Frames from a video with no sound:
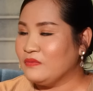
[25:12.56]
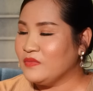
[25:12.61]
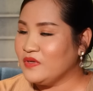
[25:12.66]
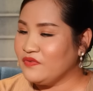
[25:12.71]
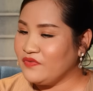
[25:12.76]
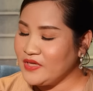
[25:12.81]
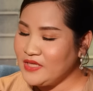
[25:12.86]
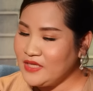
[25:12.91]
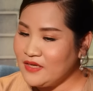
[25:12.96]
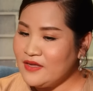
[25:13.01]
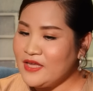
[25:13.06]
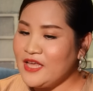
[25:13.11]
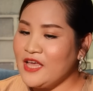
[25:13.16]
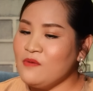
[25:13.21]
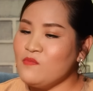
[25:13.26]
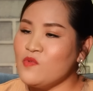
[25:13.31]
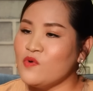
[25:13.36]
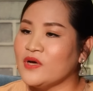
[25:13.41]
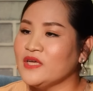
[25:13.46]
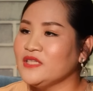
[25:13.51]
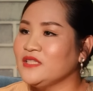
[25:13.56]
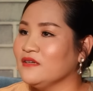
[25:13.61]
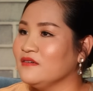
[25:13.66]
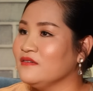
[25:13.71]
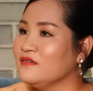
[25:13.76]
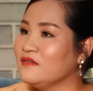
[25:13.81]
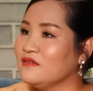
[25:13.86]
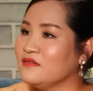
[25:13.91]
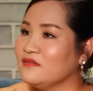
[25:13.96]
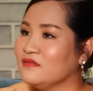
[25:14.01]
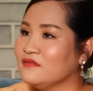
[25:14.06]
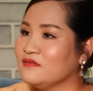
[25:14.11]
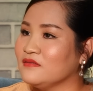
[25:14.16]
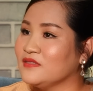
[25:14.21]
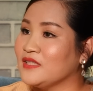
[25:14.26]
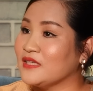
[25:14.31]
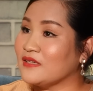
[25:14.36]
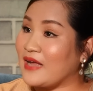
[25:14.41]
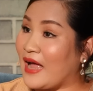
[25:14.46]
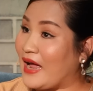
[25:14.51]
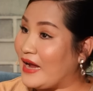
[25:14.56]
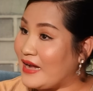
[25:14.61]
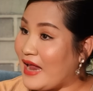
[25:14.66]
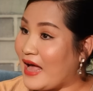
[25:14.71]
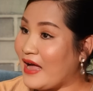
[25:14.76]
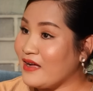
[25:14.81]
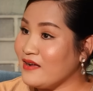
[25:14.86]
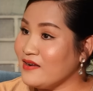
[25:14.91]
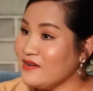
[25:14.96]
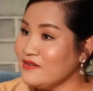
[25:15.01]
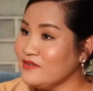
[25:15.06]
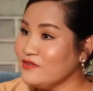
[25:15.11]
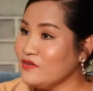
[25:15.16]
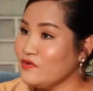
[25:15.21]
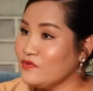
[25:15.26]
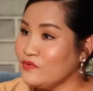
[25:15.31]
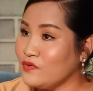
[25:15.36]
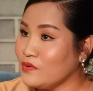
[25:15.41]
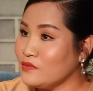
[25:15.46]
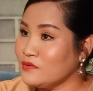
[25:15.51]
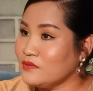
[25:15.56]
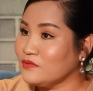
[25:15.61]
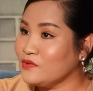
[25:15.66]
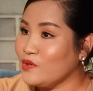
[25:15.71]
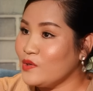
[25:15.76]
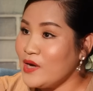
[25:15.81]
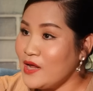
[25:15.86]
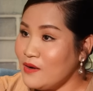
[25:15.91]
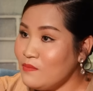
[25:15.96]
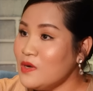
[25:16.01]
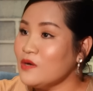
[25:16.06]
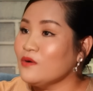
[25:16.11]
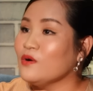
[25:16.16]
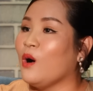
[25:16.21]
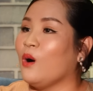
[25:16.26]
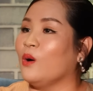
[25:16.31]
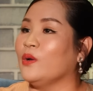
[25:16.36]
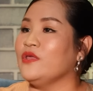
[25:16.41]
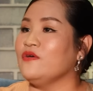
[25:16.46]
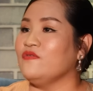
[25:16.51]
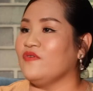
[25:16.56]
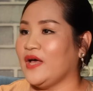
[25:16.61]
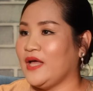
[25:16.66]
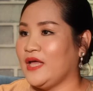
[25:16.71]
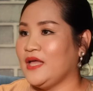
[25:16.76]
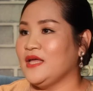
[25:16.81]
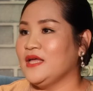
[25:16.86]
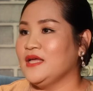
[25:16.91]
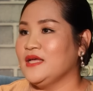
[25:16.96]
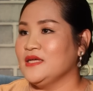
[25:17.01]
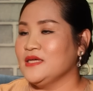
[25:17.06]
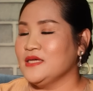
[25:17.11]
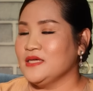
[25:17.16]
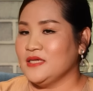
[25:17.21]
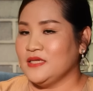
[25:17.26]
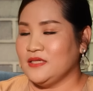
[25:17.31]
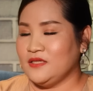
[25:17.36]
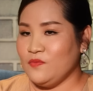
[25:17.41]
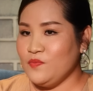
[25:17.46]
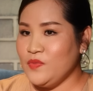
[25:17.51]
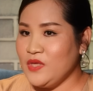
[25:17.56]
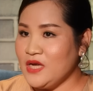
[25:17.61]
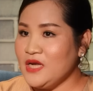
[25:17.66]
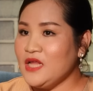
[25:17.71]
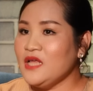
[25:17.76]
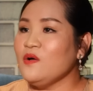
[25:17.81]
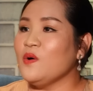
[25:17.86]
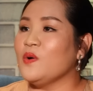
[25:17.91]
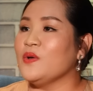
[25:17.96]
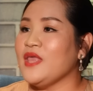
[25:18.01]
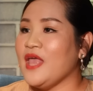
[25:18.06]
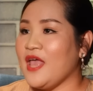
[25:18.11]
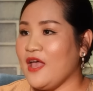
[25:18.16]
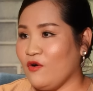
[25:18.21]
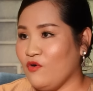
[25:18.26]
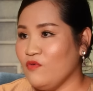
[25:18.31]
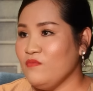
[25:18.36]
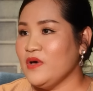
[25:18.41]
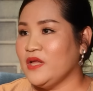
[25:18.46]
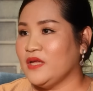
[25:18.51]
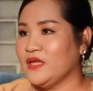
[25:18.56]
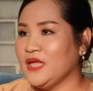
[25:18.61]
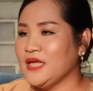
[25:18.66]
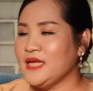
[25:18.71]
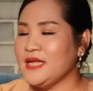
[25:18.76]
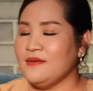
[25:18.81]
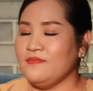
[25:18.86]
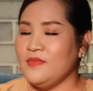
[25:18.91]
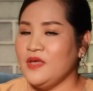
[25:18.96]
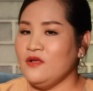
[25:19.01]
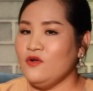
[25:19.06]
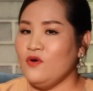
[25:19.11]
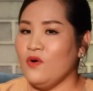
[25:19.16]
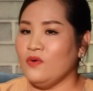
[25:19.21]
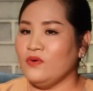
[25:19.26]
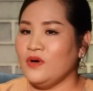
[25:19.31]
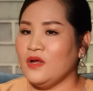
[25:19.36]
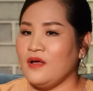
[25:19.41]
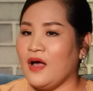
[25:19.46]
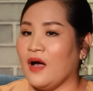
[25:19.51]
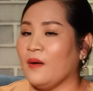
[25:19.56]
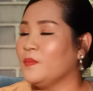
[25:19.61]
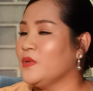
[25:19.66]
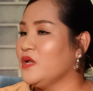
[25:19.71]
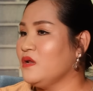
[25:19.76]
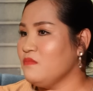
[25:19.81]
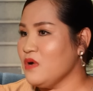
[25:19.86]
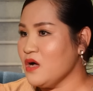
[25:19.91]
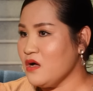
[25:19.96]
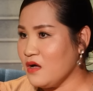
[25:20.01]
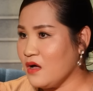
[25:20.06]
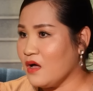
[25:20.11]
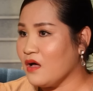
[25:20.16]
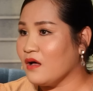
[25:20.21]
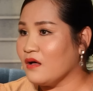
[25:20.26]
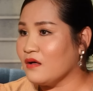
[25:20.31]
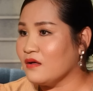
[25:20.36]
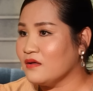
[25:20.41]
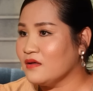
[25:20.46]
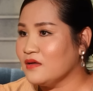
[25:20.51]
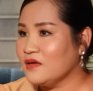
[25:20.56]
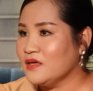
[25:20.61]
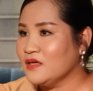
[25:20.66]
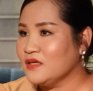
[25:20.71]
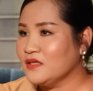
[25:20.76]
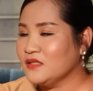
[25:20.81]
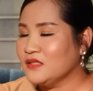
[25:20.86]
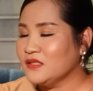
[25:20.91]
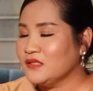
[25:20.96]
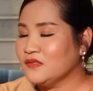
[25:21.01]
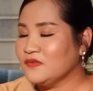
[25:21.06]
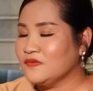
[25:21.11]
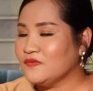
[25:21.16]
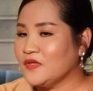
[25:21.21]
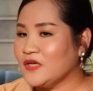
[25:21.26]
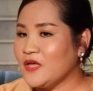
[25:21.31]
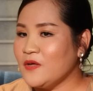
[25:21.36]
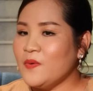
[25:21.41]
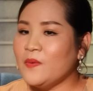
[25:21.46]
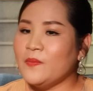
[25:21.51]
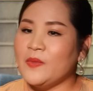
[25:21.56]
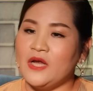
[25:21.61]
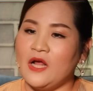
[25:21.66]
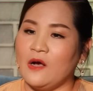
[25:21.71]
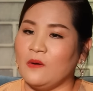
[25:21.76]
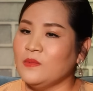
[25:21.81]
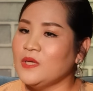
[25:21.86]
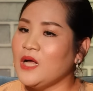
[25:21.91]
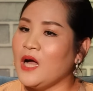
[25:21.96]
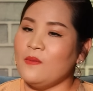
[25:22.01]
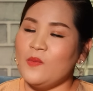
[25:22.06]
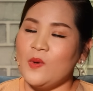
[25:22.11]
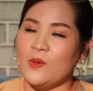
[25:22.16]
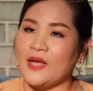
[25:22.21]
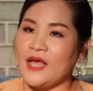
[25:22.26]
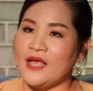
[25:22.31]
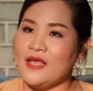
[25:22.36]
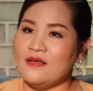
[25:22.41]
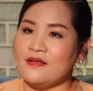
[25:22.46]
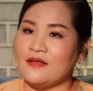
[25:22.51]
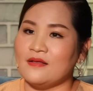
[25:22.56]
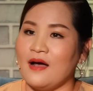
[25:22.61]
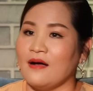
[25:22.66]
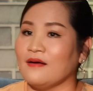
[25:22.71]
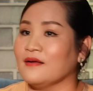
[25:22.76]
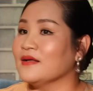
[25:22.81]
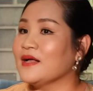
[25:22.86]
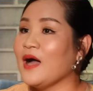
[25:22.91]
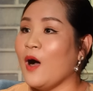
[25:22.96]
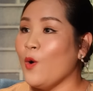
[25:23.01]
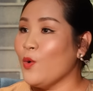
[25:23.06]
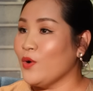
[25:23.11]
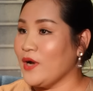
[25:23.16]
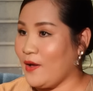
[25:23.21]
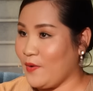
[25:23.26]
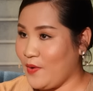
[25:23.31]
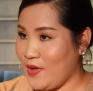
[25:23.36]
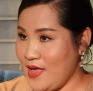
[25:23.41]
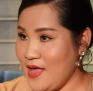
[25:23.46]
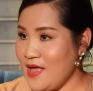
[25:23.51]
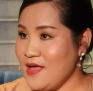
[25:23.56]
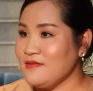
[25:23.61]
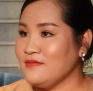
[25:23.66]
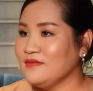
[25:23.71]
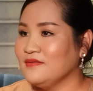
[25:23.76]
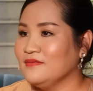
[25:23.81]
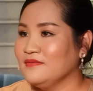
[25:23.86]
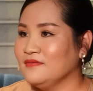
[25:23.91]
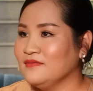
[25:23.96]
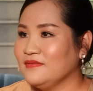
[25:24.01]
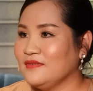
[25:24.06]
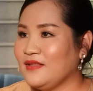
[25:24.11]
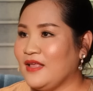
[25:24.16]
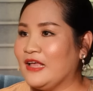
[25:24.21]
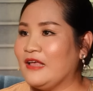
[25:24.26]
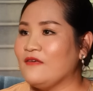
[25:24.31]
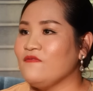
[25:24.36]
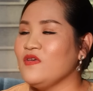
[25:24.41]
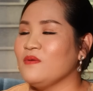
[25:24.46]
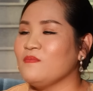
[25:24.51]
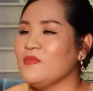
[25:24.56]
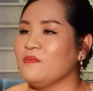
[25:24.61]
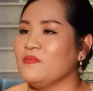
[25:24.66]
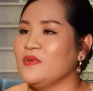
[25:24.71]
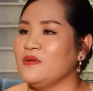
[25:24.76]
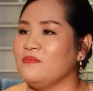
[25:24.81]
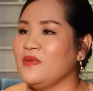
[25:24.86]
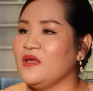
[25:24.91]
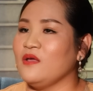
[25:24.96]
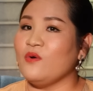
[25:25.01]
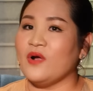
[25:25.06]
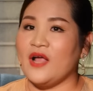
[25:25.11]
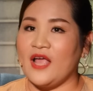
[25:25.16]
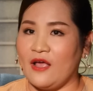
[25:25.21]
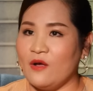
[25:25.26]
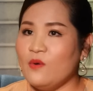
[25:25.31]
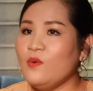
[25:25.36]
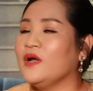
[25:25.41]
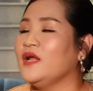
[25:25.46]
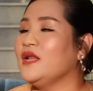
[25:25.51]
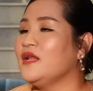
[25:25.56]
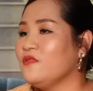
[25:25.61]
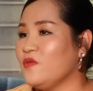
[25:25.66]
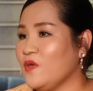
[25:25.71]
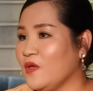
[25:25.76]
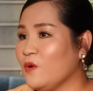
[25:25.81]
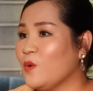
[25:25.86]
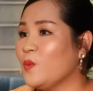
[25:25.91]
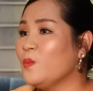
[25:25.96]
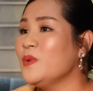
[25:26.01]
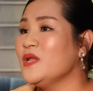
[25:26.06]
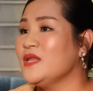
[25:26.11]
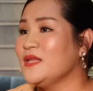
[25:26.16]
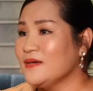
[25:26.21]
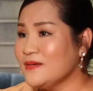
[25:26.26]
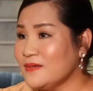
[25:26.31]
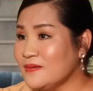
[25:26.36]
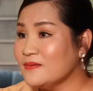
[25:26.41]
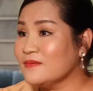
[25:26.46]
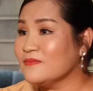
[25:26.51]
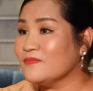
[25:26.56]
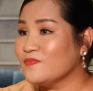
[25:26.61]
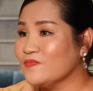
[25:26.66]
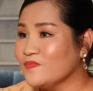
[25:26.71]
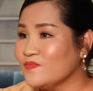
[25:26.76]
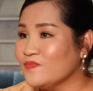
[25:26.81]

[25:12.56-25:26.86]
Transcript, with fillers: mình phải chứng kiến một cái sự cay đắng nó đến mức độ như vậy trong chính cái ngôi nhà của mình. Cho nên biến cố nó ập đến bất ngờ. Và khi mà mình không có một cái cần câu nào hết thì cái việc mà mình bị ngã quỵ là chuyện cũng bình thường.